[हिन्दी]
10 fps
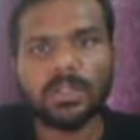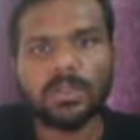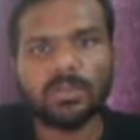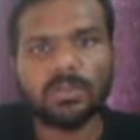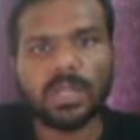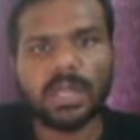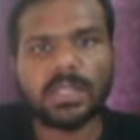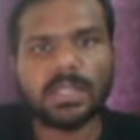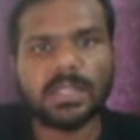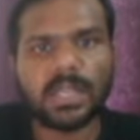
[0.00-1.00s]
तो यहाँ
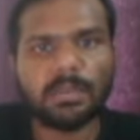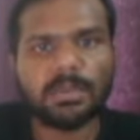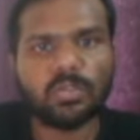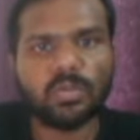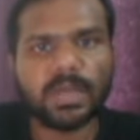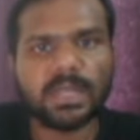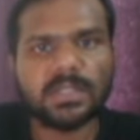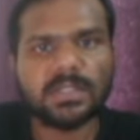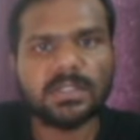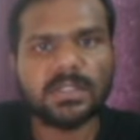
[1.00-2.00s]
देखिए आपकी जो
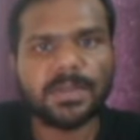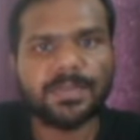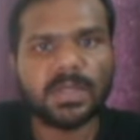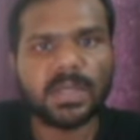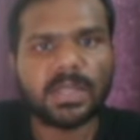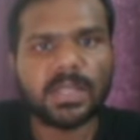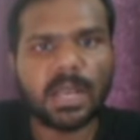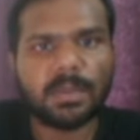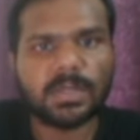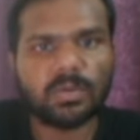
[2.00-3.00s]
वैकेंसीज़ हैं
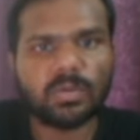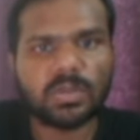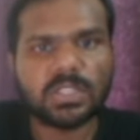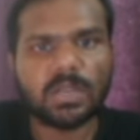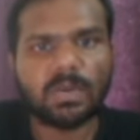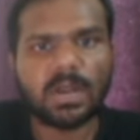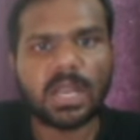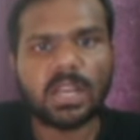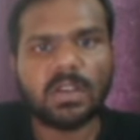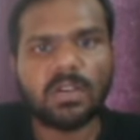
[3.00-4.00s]
यहाँ पे देखोगे सेवन
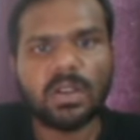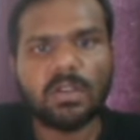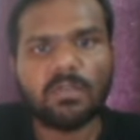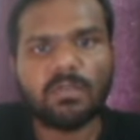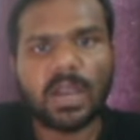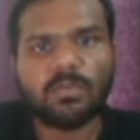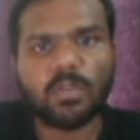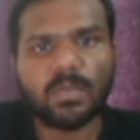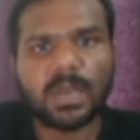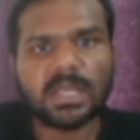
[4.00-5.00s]
नाइन फाइव
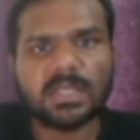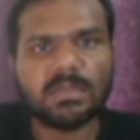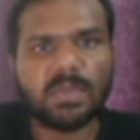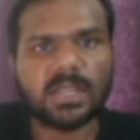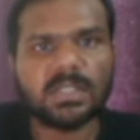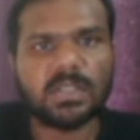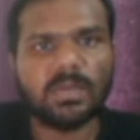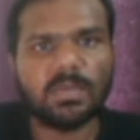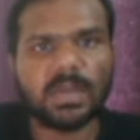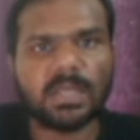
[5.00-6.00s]
वन वैकेंसी बाकी
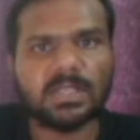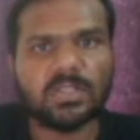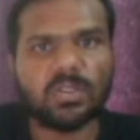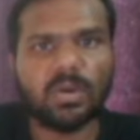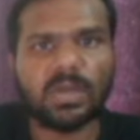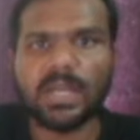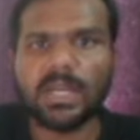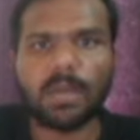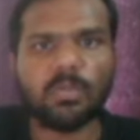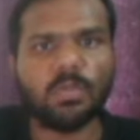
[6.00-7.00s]
सेवन वैकेंसीज और
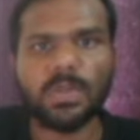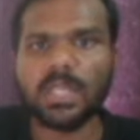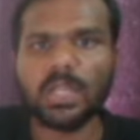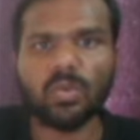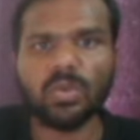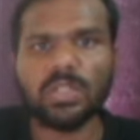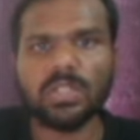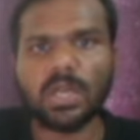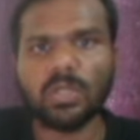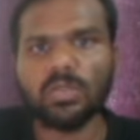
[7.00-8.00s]
डेट आपको पता है कि
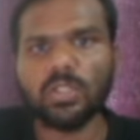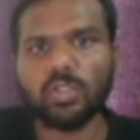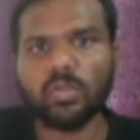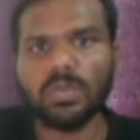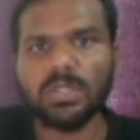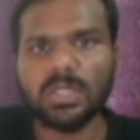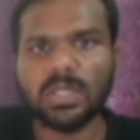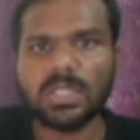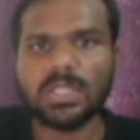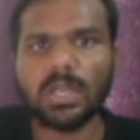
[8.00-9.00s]
उनतीस आठ दो हज़ार चौबीस से
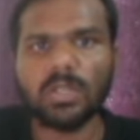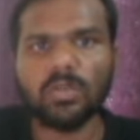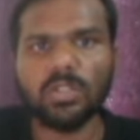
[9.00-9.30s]
तीस आठ दो हज़ार